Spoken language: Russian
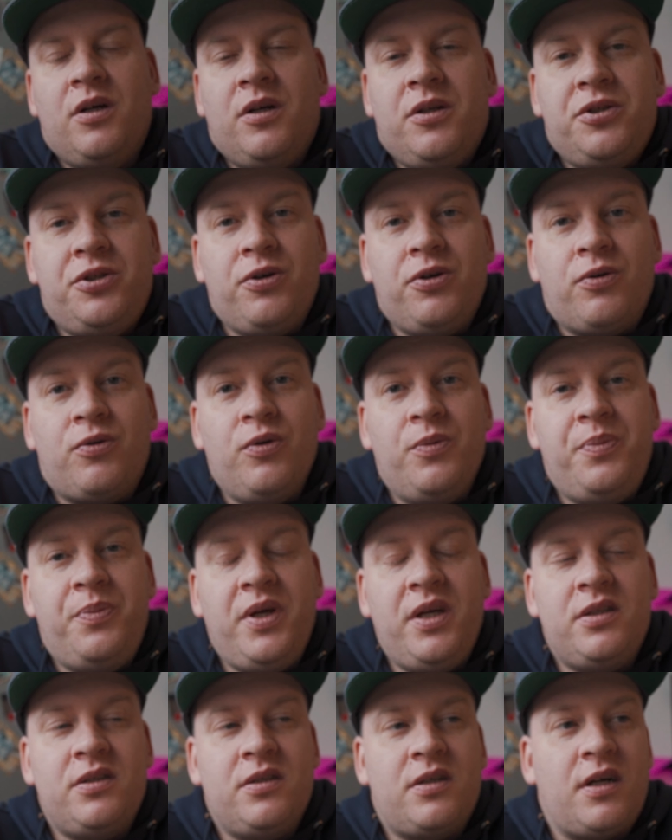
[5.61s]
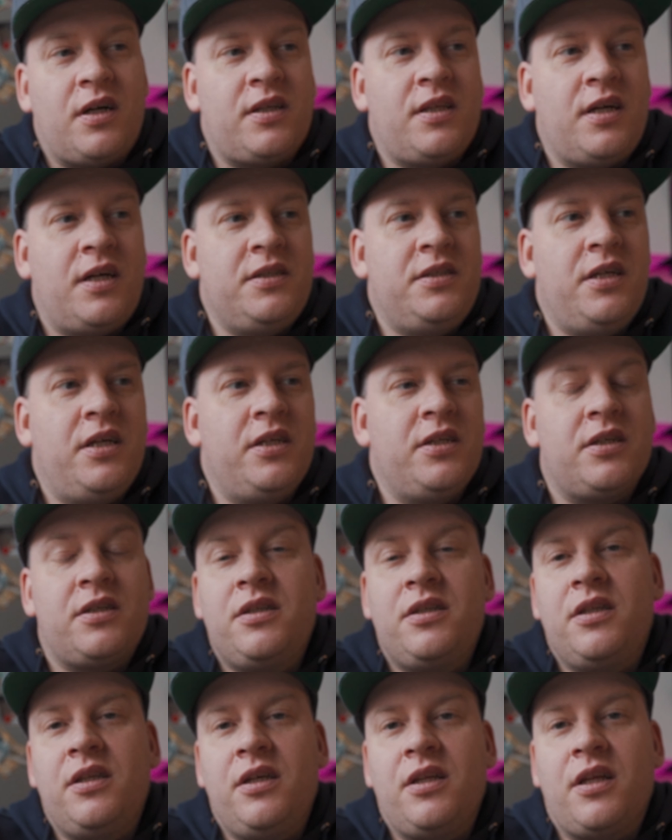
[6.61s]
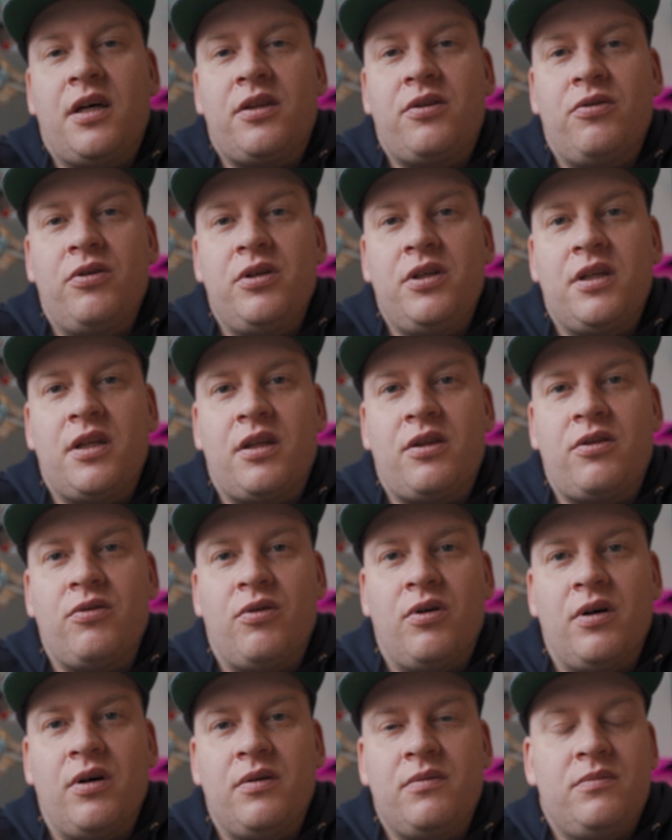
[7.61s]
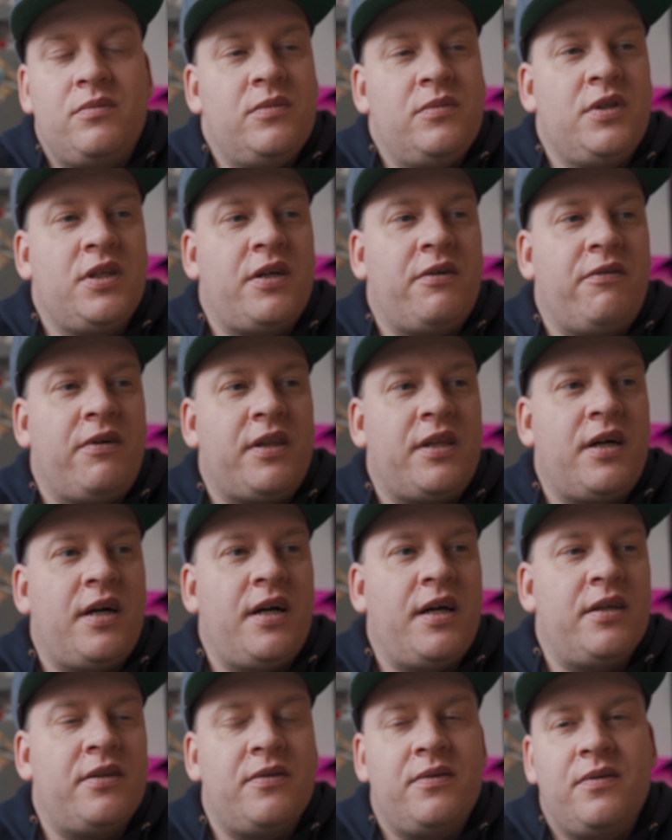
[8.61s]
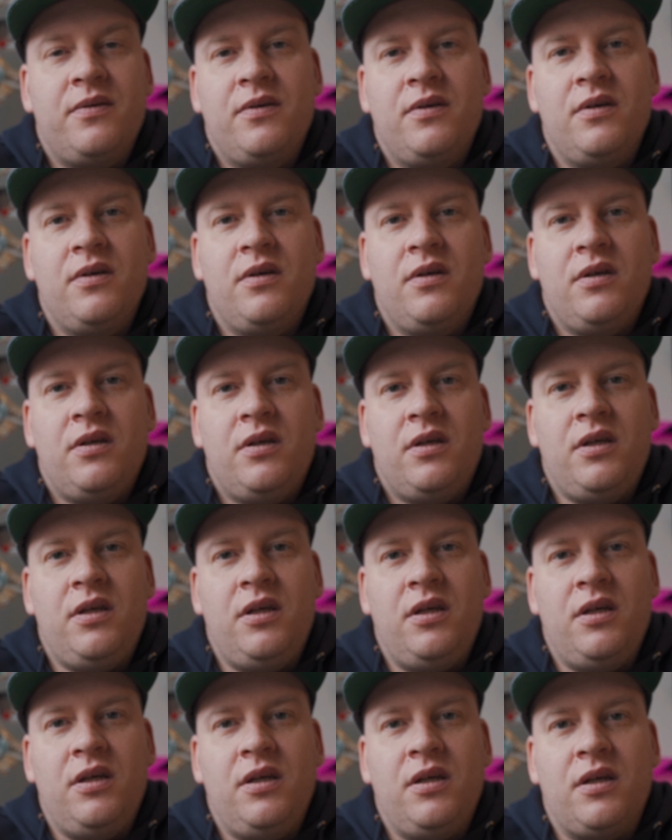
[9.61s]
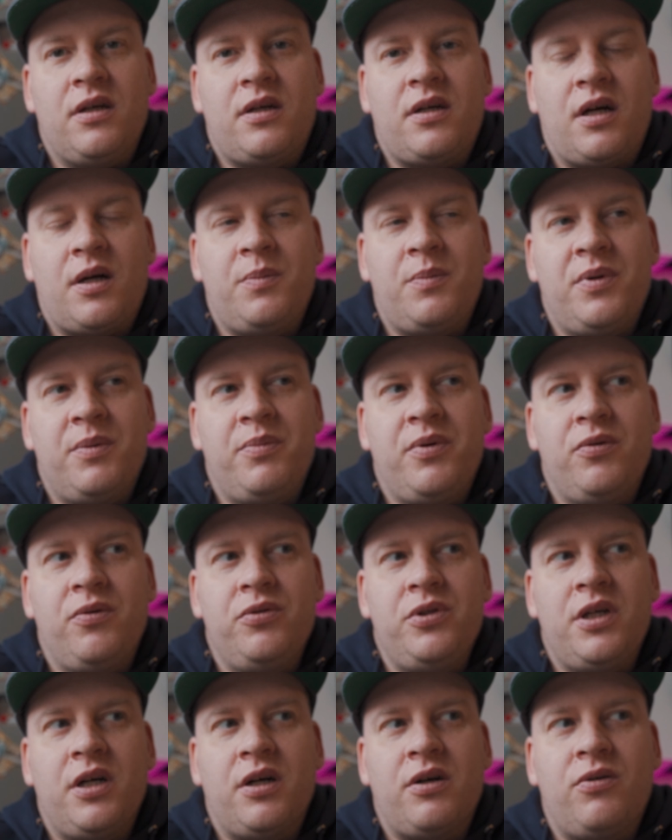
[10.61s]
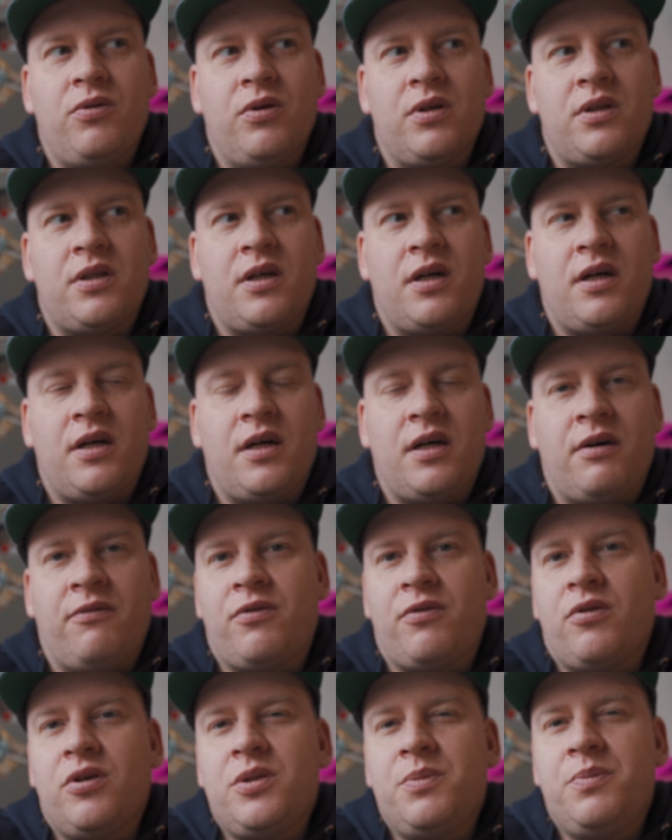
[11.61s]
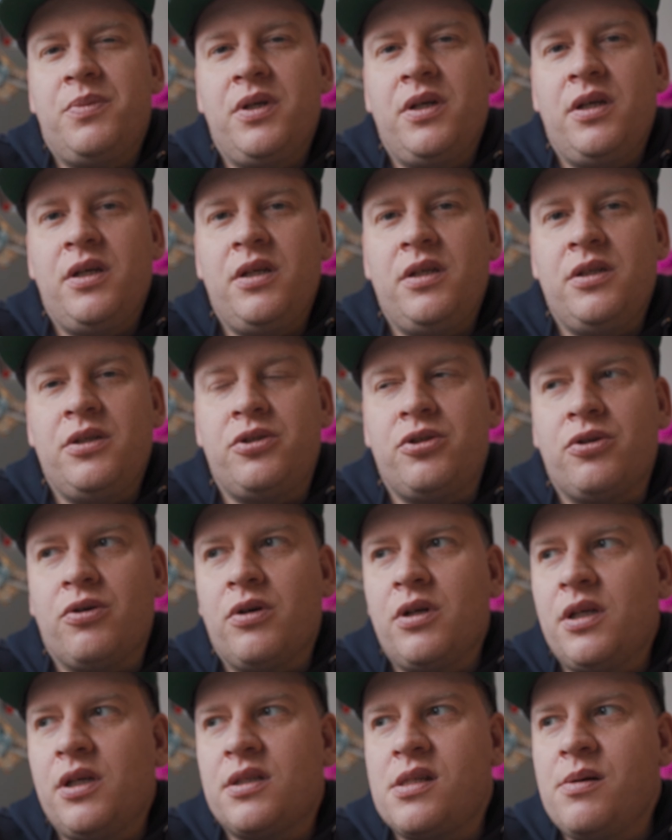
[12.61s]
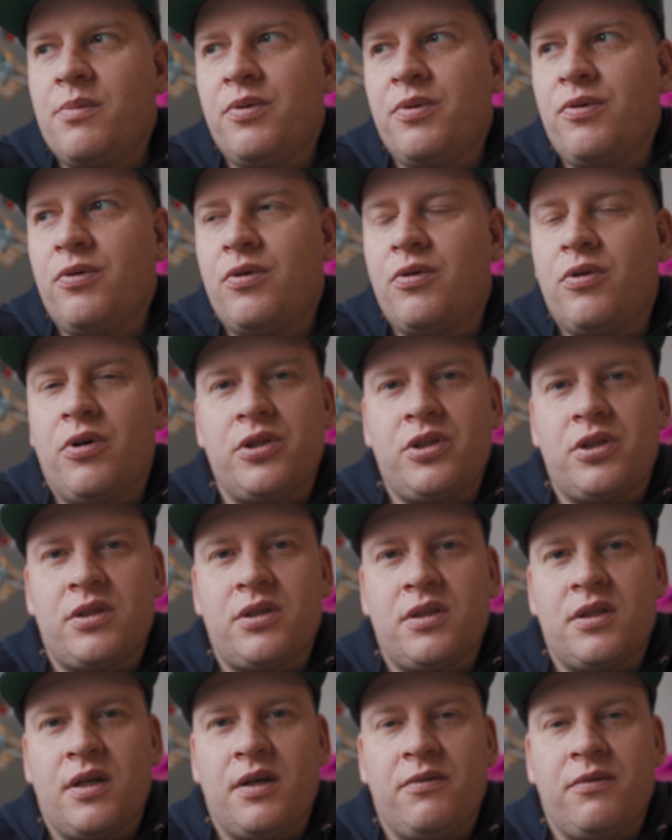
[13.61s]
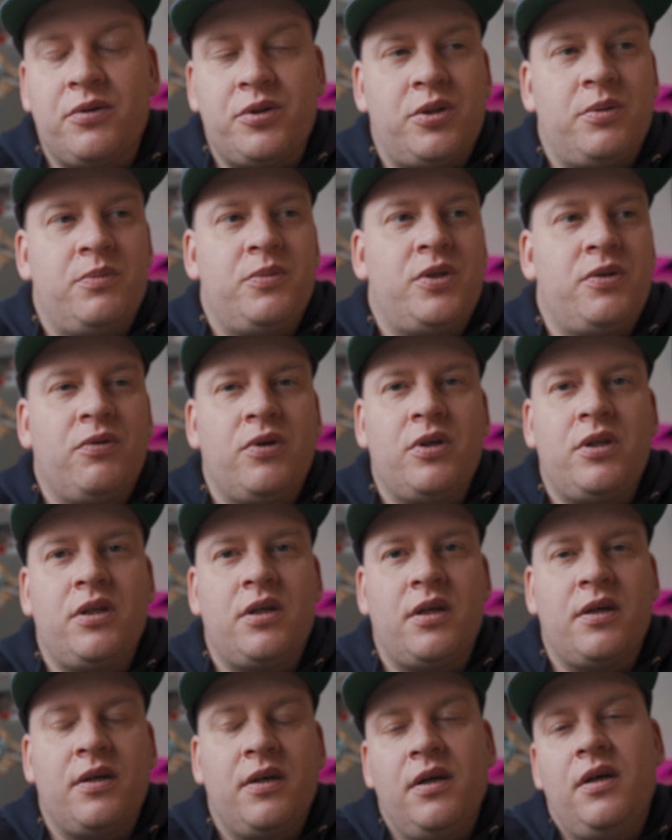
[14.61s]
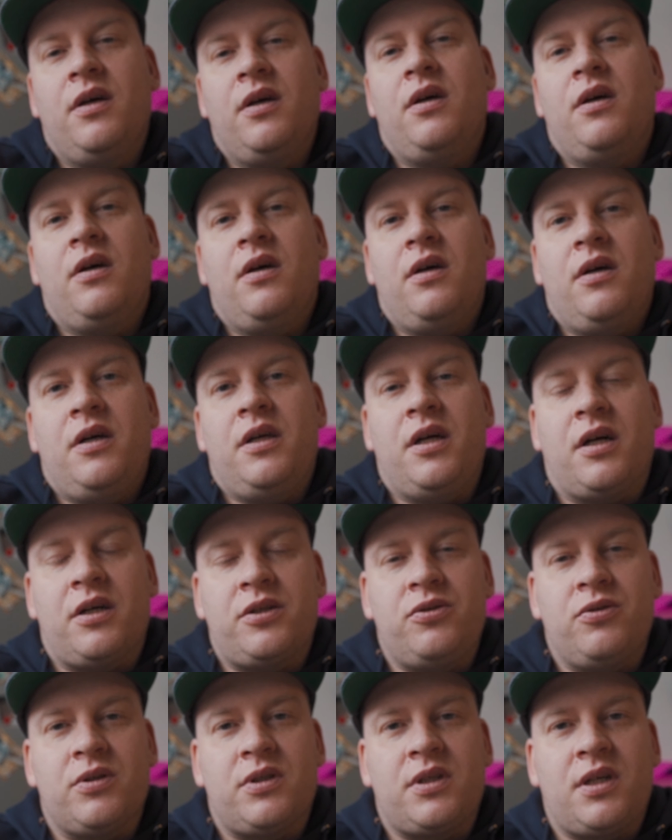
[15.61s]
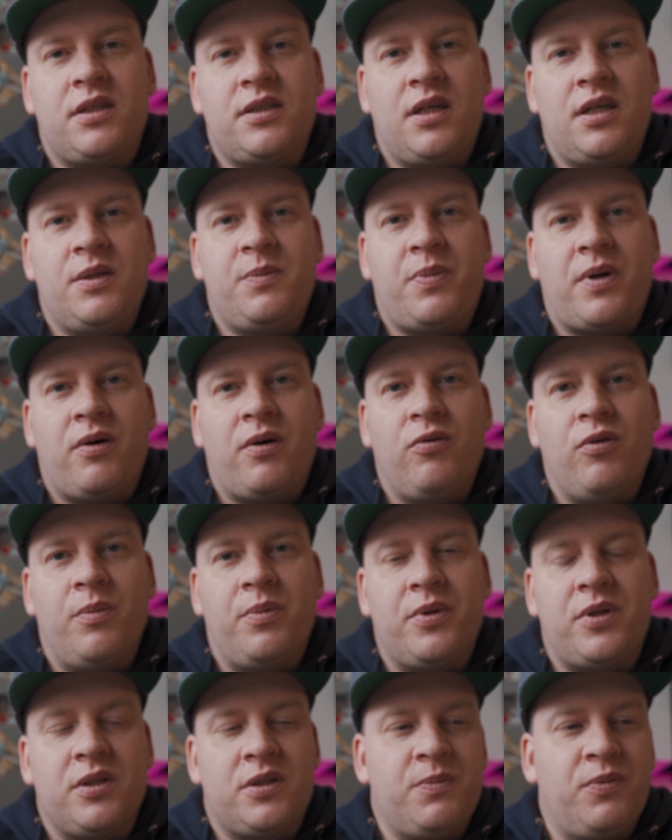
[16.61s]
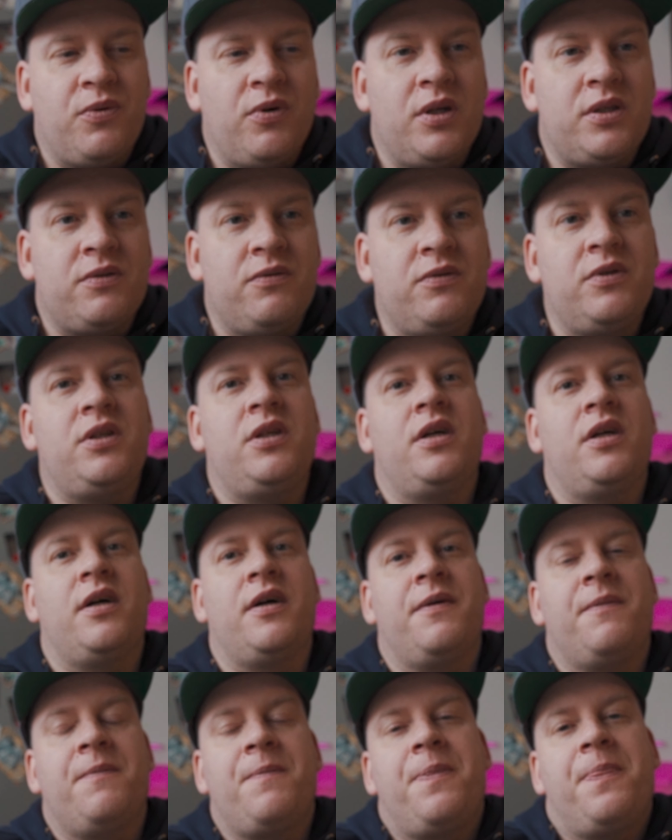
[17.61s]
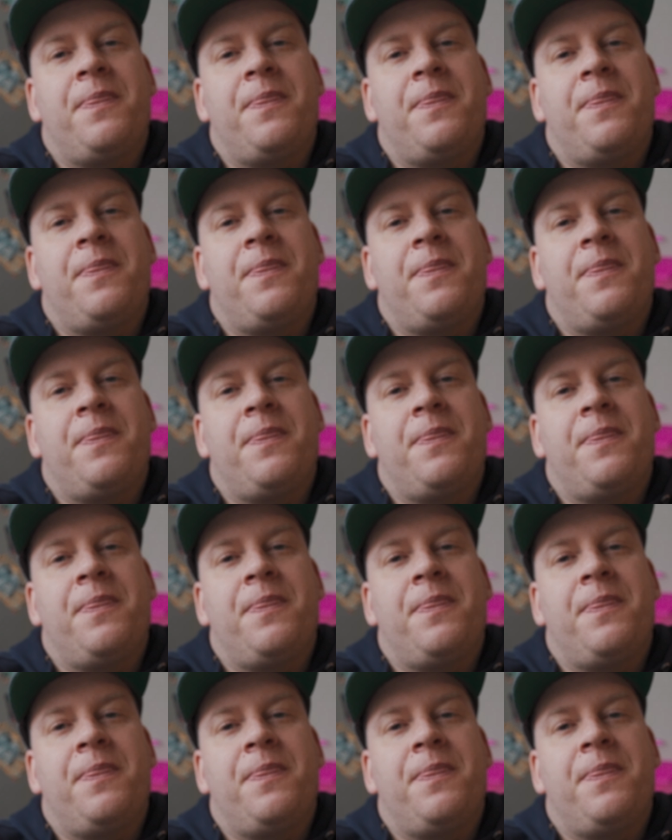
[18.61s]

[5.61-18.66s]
Что купить, когда денег ни на то, ни на то не хватает? И как бы БУ неохота, а вроде бы и ничего, если БУ хочется. В общем, сегодня я хочу рассказать про опыт использования